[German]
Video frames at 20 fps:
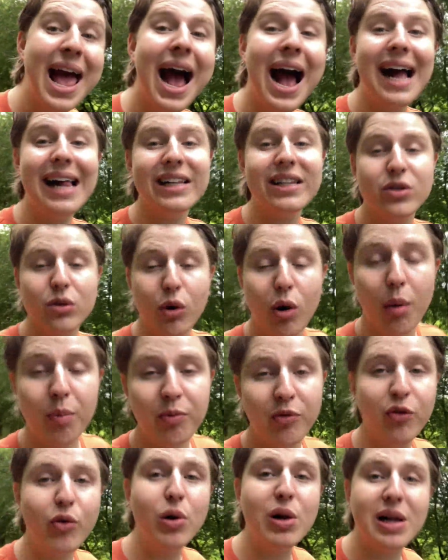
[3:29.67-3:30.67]
Also,
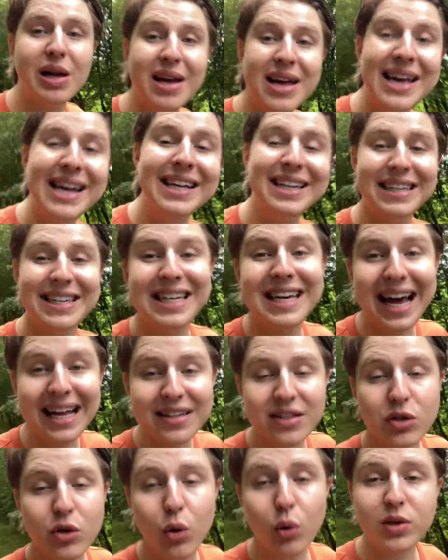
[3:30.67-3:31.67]
obwohl die
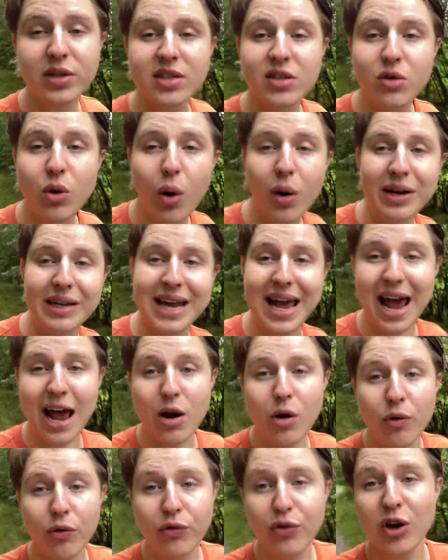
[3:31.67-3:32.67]
ganz große Sorge der
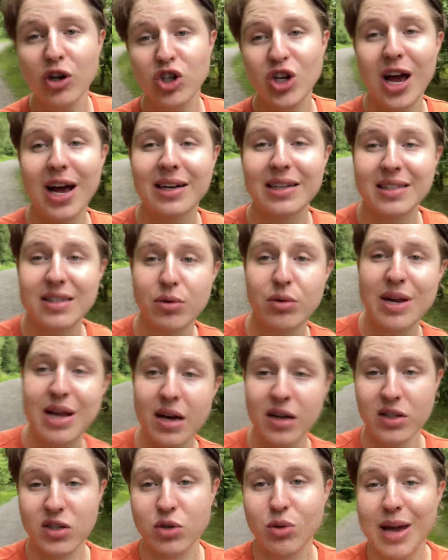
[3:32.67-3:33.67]

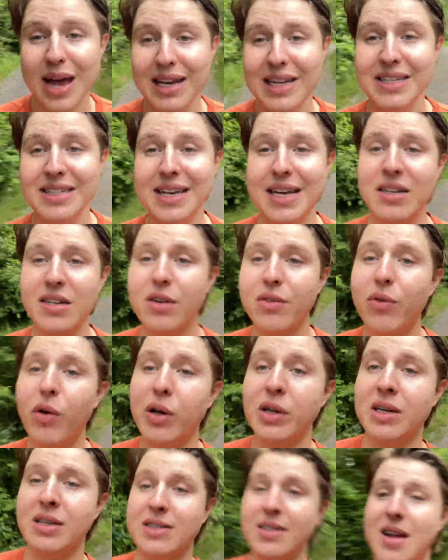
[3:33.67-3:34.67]
HelloFresh-Aktionäre zur Realität
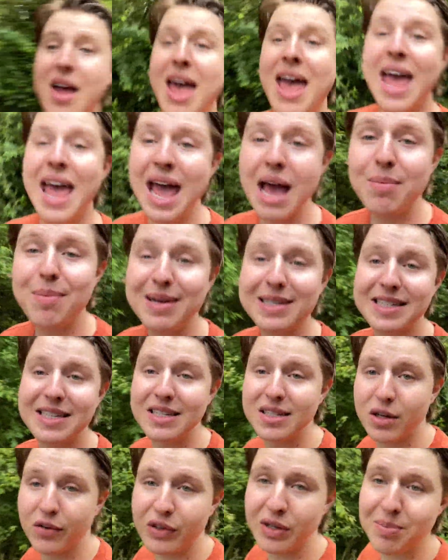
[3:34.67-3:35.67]
geworden ist, Amazon
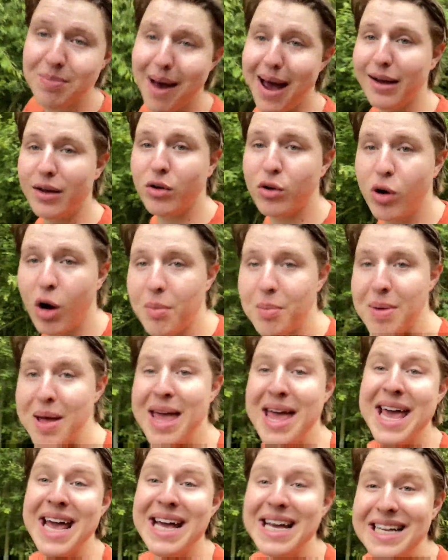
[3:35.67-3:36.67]
ist auf den Markt gekommen,
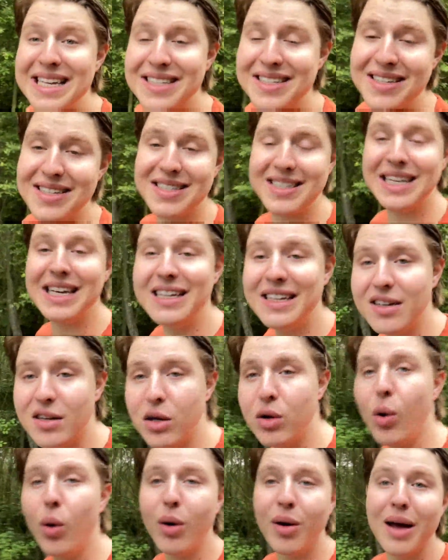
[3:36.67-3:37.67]
ist es ihnen
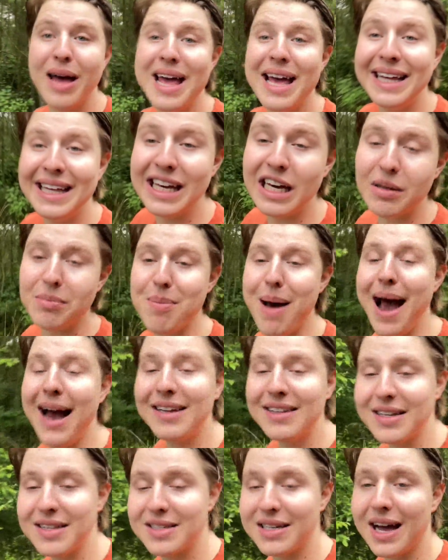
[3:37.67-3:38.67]
gelungen, ihren
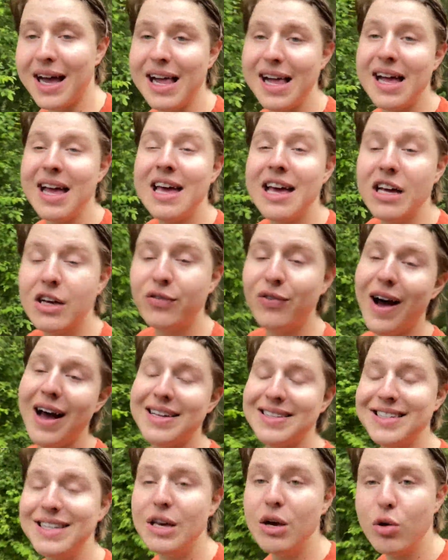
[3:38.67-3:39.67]
Marktanteil
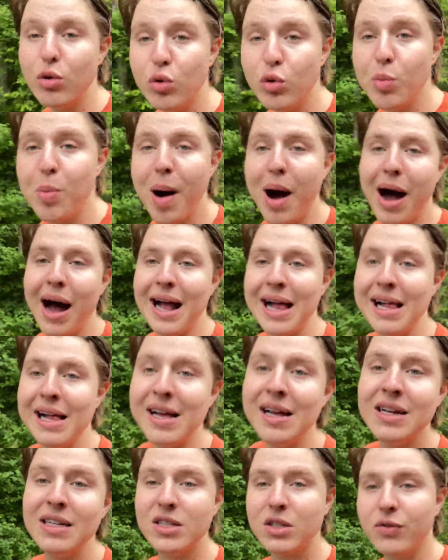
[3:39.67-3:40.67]
quasi überall
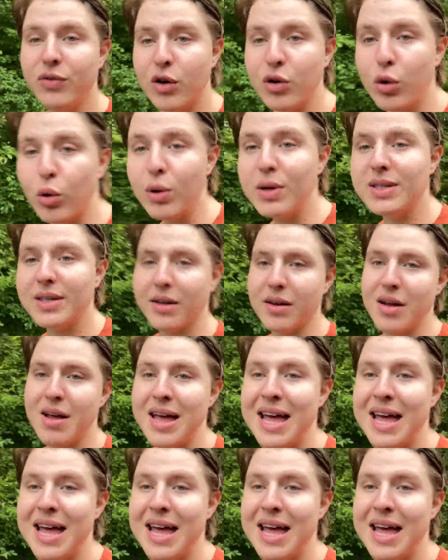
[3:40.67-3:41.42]
zu vergrößern.